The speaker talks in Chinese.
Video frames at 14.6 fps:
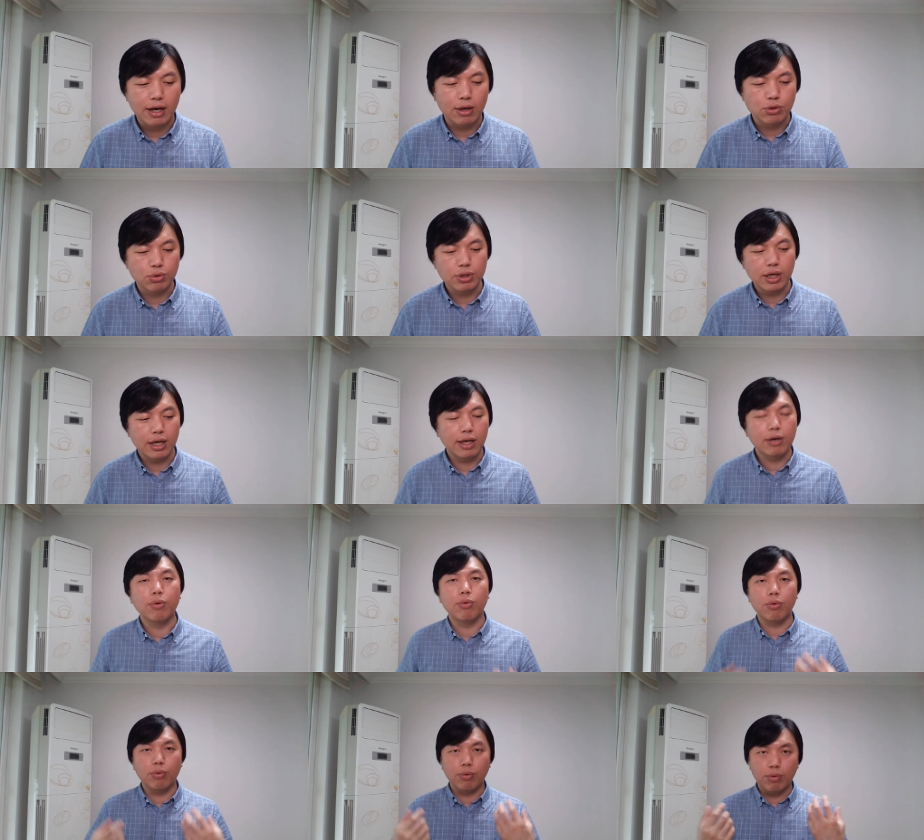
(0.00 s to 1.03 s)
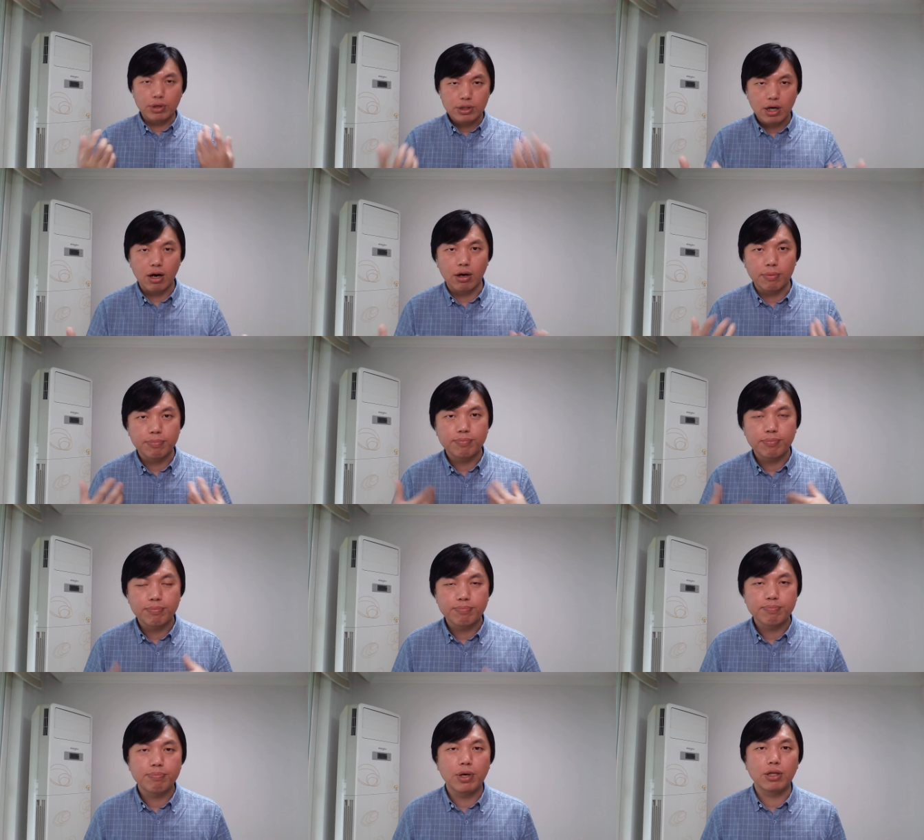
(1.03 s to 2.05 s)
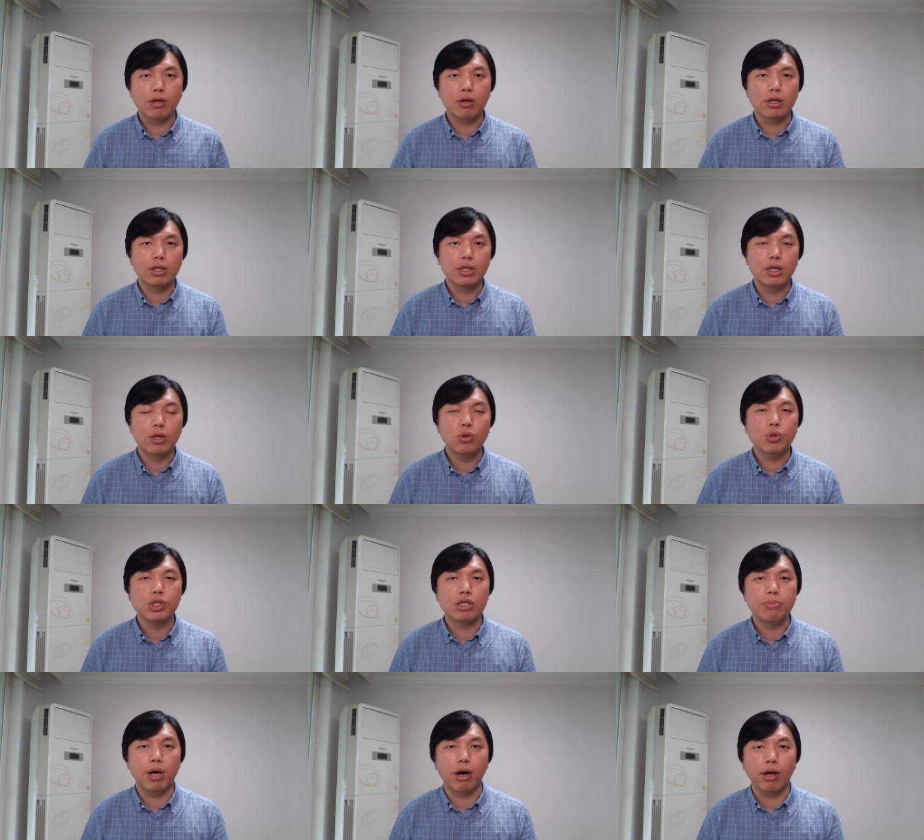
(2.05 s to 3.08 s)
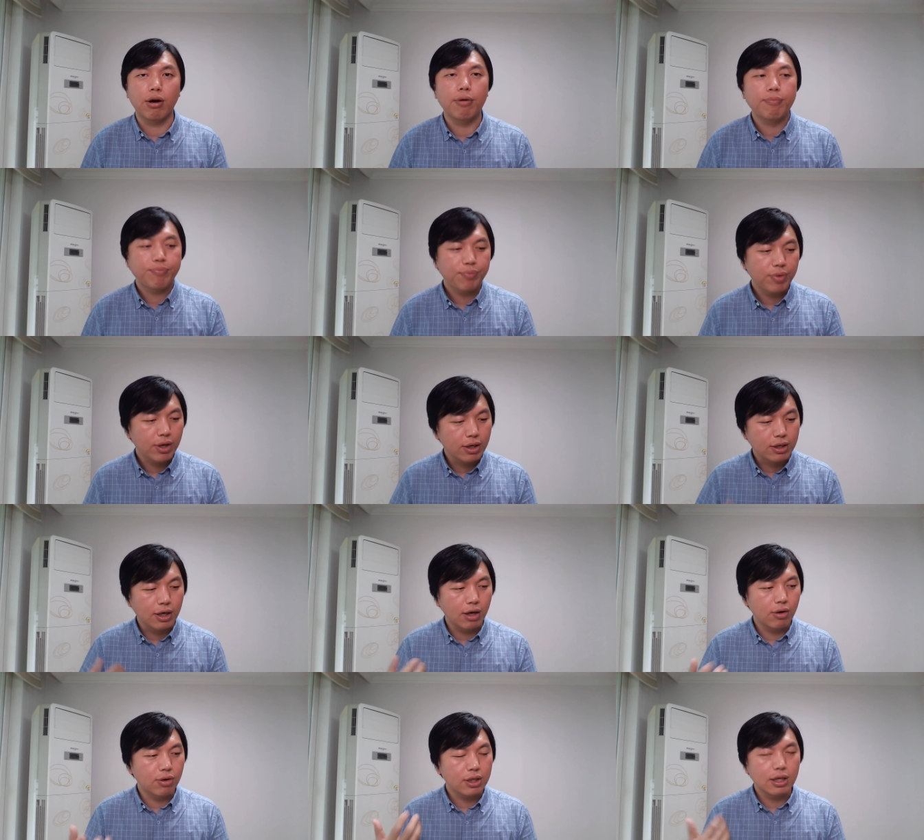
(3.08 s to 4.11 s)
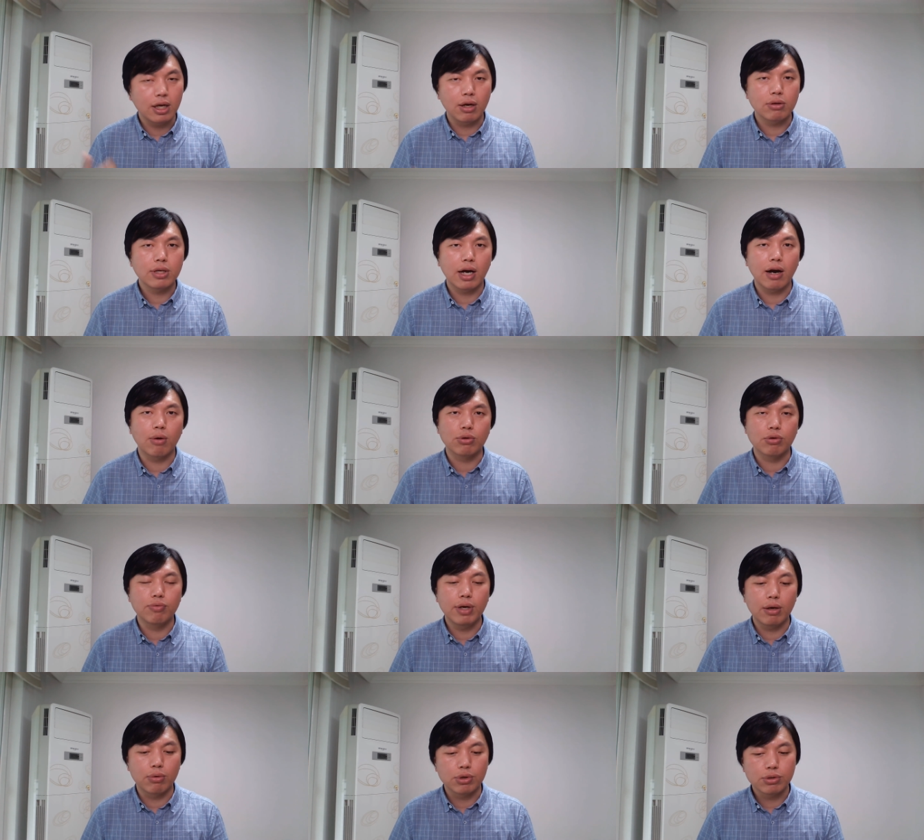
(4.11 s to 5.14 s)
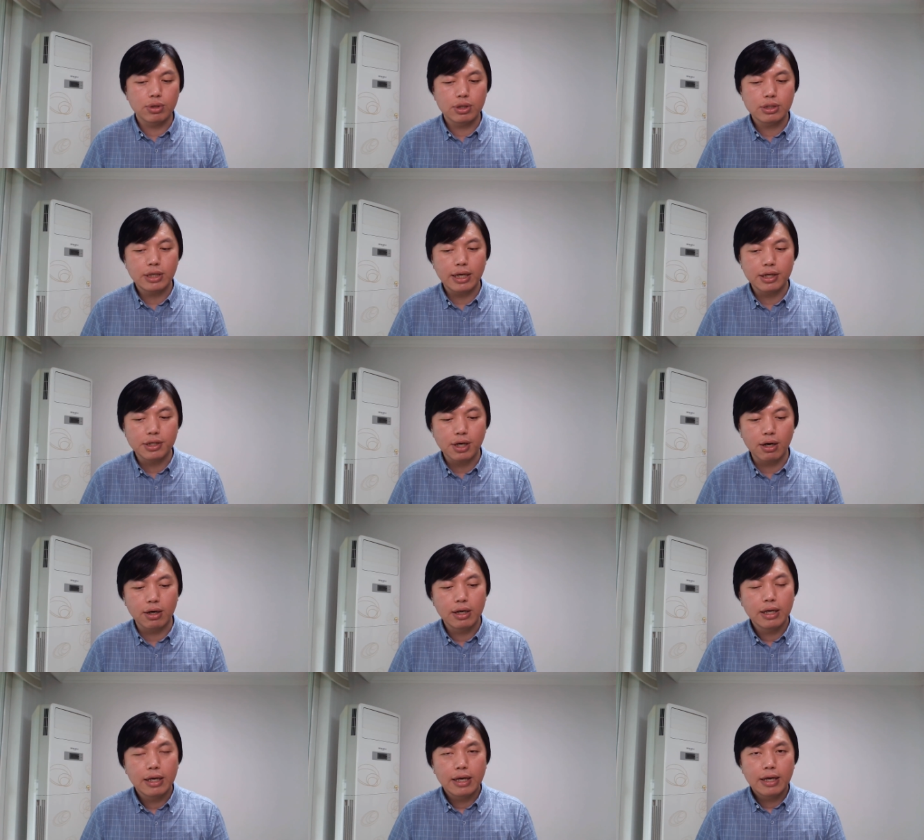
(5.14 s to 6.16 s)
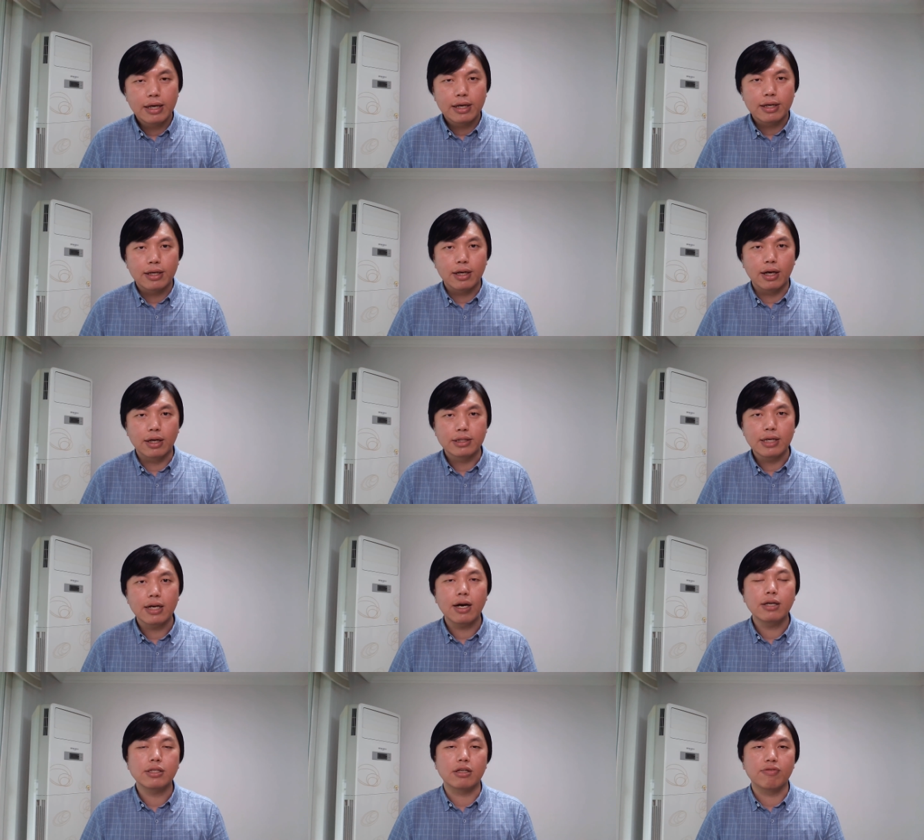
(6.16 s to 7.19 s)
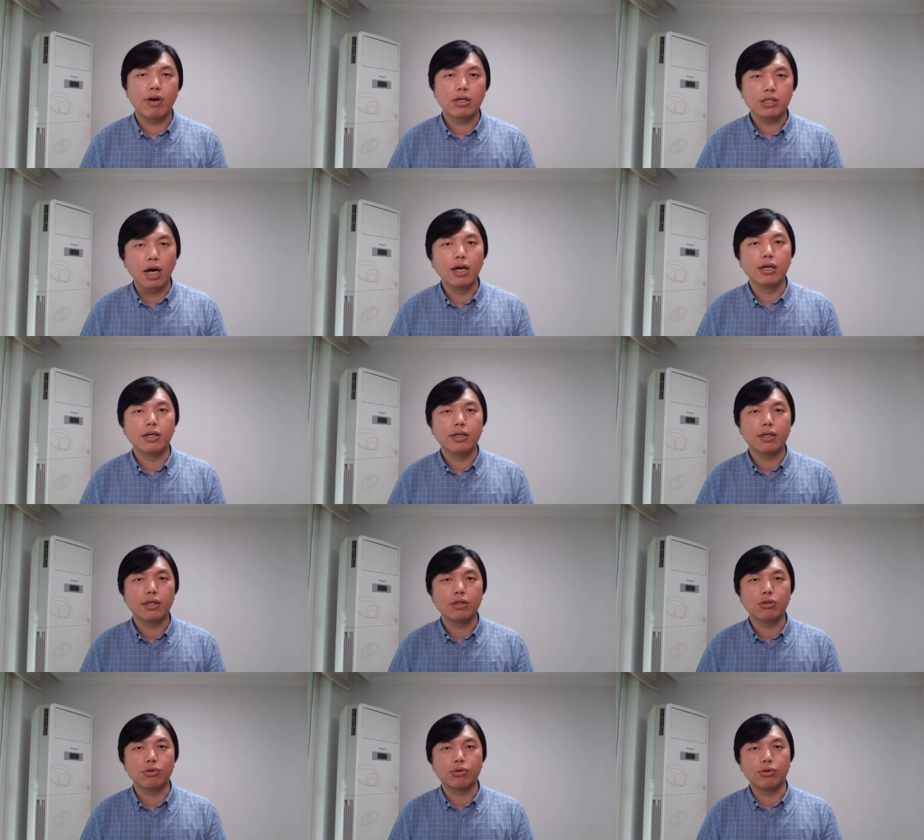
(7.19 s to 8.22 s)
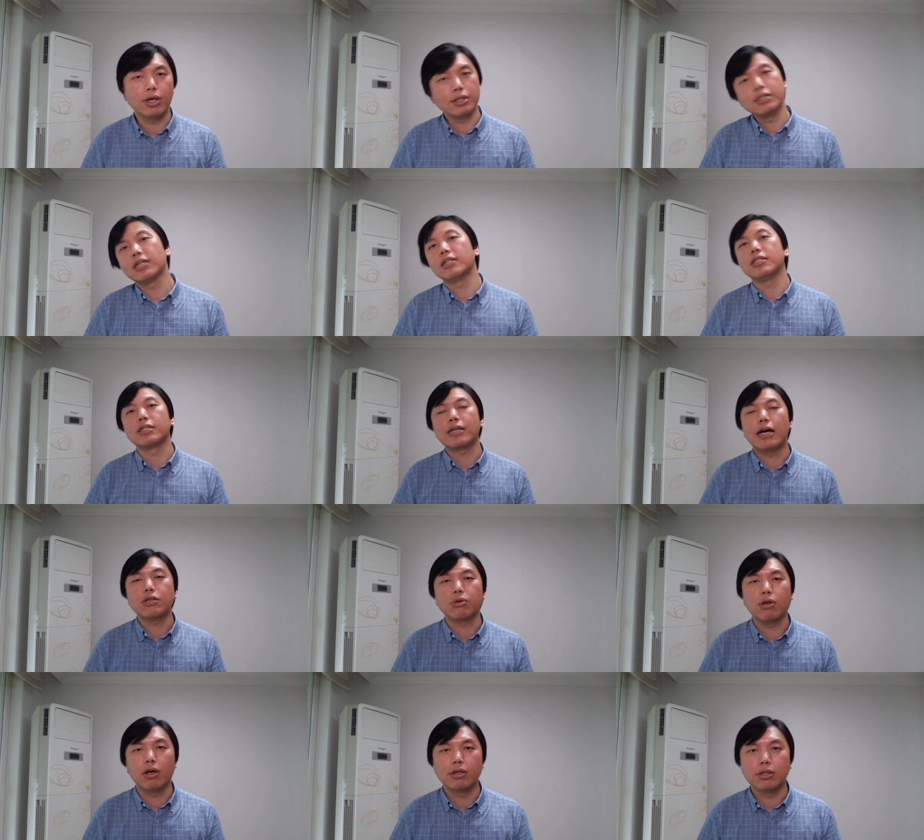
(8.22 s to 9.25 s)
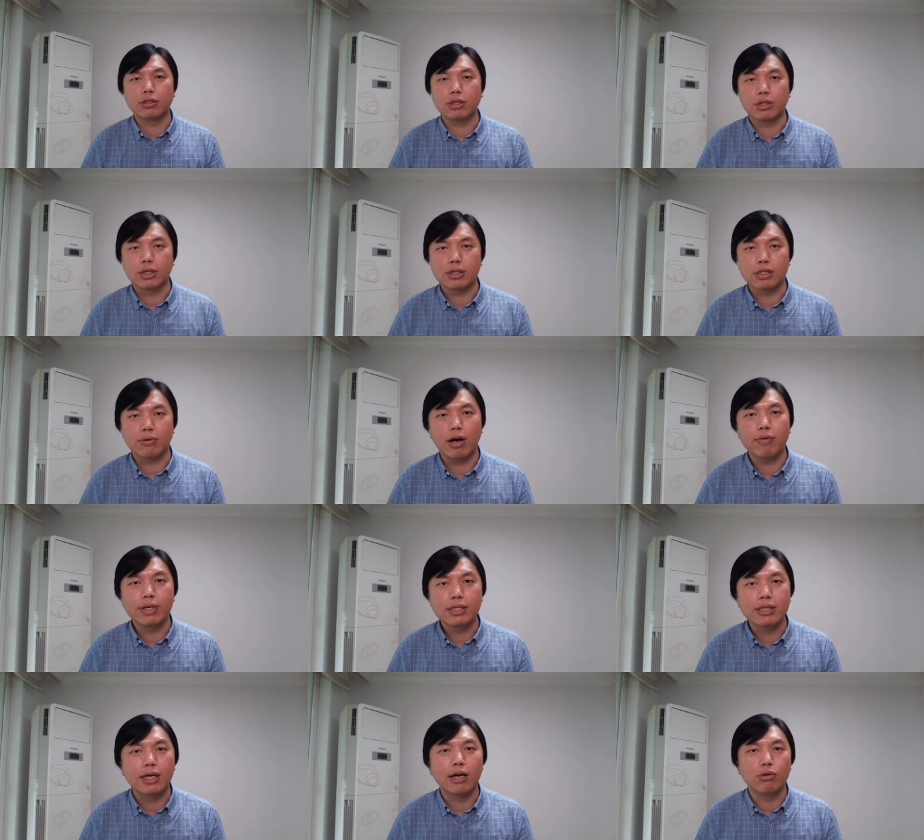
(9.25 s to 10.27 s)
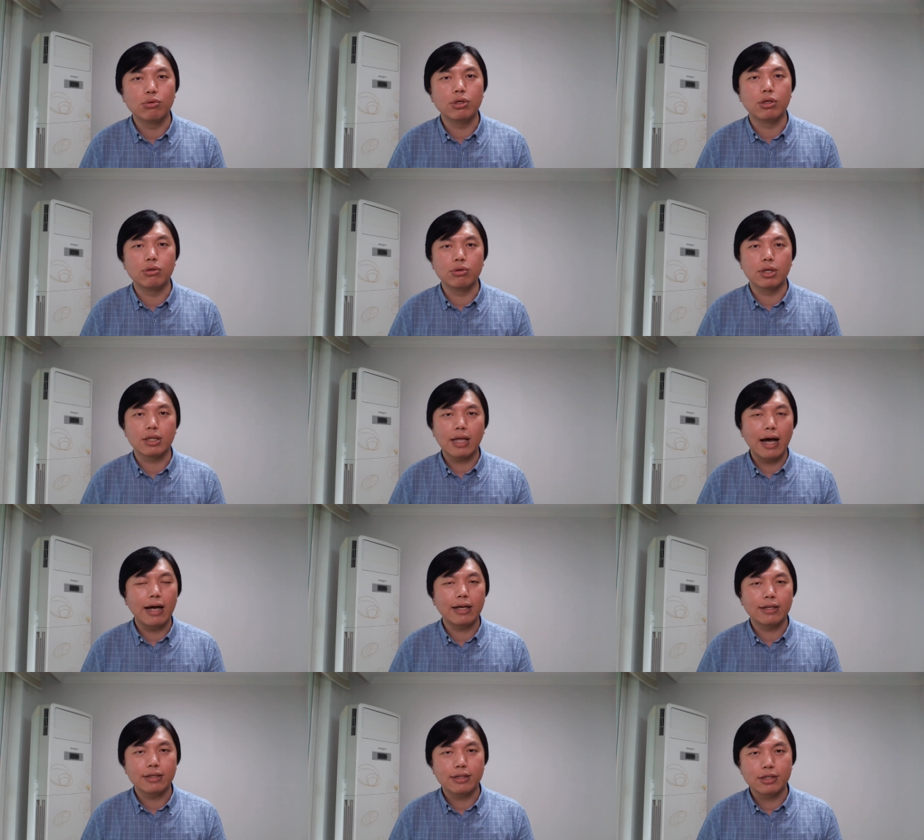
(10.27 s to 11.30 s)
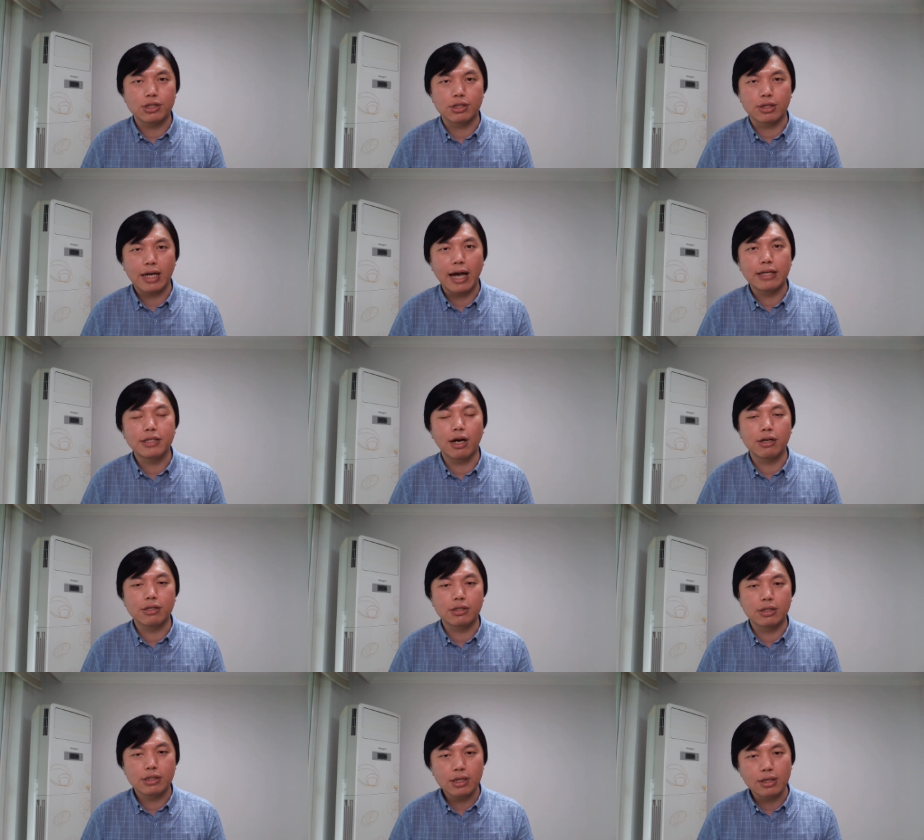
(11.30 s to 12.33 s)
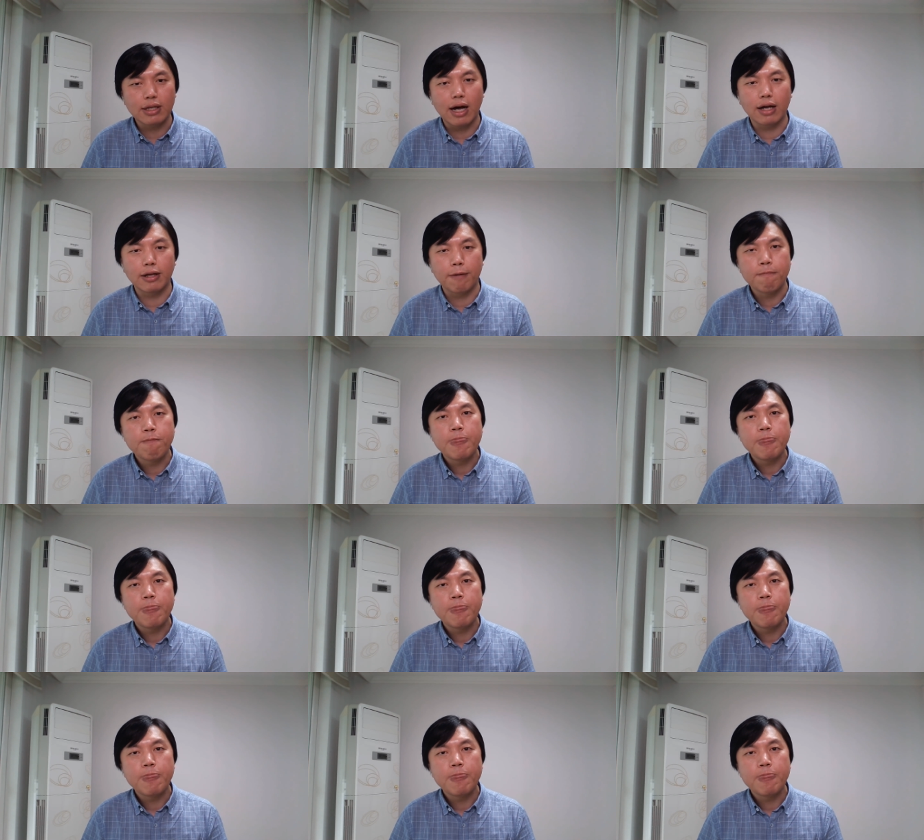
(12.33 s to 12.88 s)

啊，昨天我正好碰到了一个律师朋友。然后跟他聊天儿，我就问我说这个事儿，呃，香港警方称，就说这个警察受到了这个死亡威胁，如何如何，他是开枪是正当的。